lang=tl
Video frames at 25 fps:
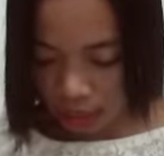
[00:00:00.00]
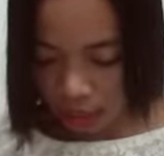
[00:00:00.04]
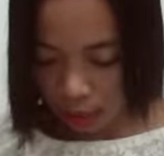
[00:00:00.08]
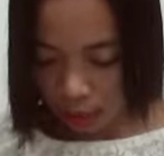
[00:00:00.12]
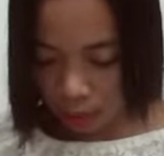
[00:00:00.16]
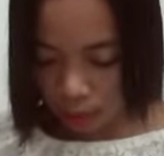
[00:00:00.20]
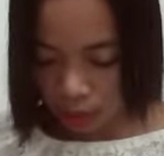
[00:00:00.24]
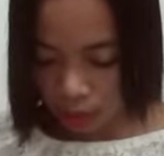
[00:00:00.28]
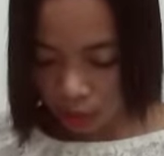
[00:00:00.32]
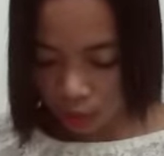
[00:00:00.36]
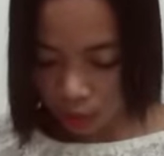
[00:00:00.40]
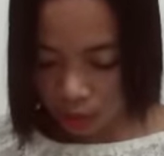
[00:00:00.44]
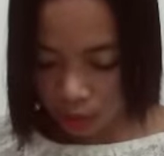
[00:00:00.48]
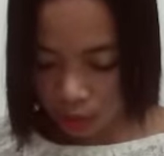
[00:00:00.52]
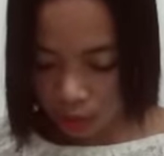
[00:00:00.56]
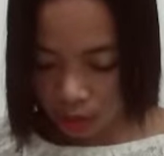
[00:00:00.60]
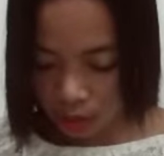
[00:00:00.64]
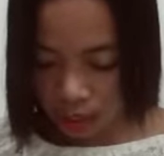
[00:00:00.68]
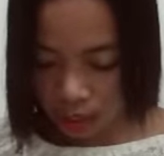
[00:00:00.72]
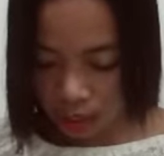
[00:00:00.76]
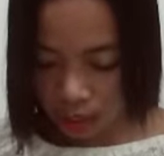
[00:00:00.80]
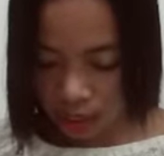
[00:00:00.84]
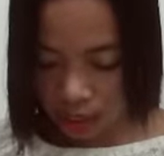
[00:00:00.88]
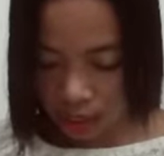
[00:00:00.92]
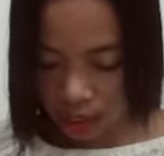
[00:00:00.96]
at
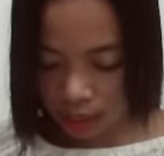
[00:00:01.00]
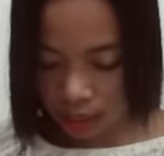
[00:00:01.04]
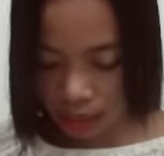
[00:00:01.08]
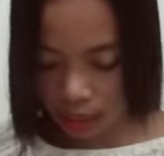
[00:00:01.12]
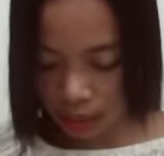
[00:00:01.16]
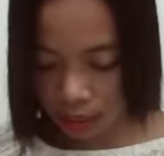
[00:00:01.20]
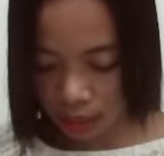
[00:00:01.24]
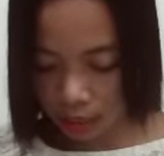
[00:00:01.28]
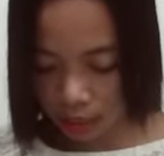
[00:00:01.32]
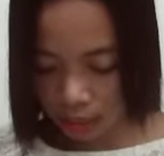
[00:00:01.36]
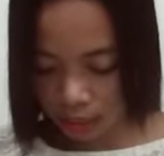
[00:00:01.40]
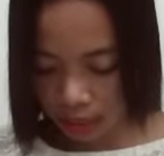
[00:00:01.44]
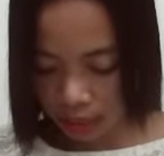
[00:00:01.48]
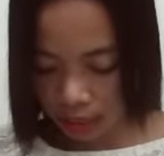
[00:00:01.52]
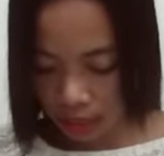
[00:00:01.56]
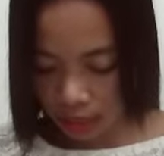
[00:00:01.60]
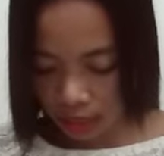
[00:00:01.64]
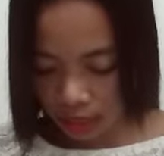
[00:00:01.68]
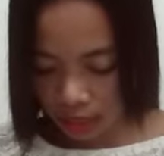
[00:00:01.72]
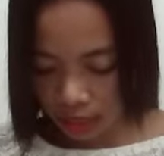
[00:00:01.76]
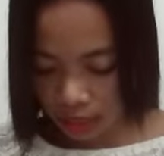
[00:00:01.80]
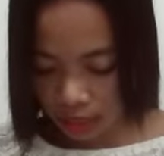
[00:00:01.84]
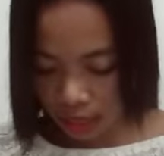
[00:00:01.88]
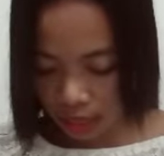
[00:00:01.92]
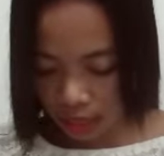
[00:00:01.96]
binuhusan niya si David ng
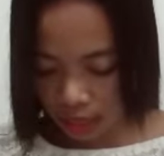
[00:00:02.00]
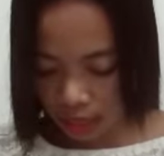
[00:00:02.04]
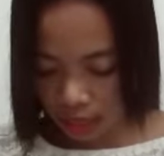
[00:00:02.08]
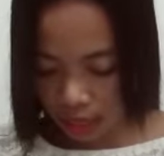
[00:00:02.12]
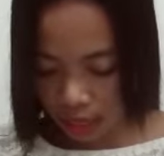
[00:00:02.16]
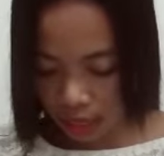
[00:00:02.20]
langis